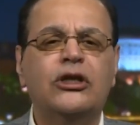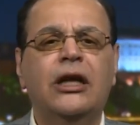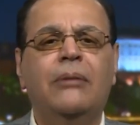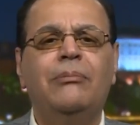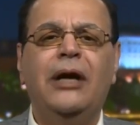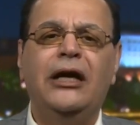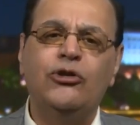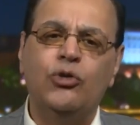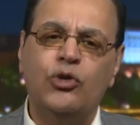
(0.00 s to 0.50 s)

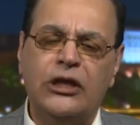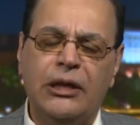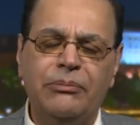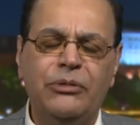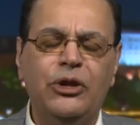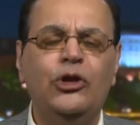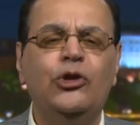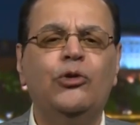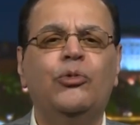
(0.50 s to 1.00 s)
ما
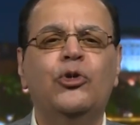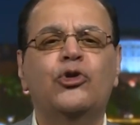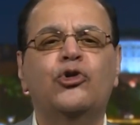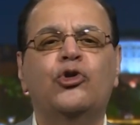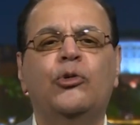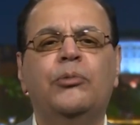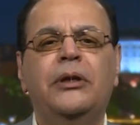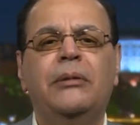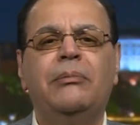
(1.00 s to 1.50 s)
تسميه
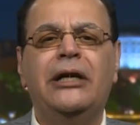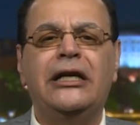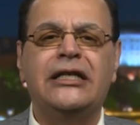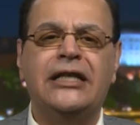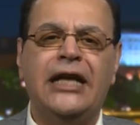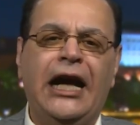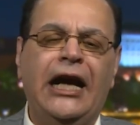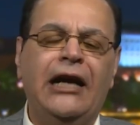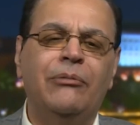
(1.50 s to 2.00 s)
موسكو
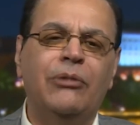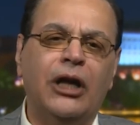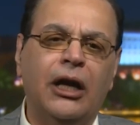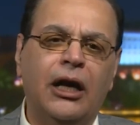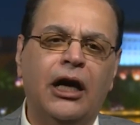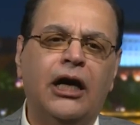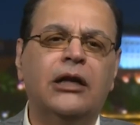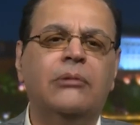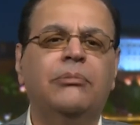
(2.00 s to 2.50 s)
بمزاعم
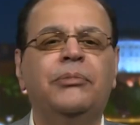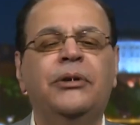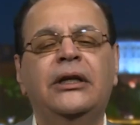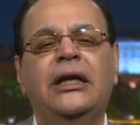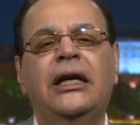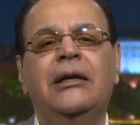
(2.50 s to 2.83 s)
الغرب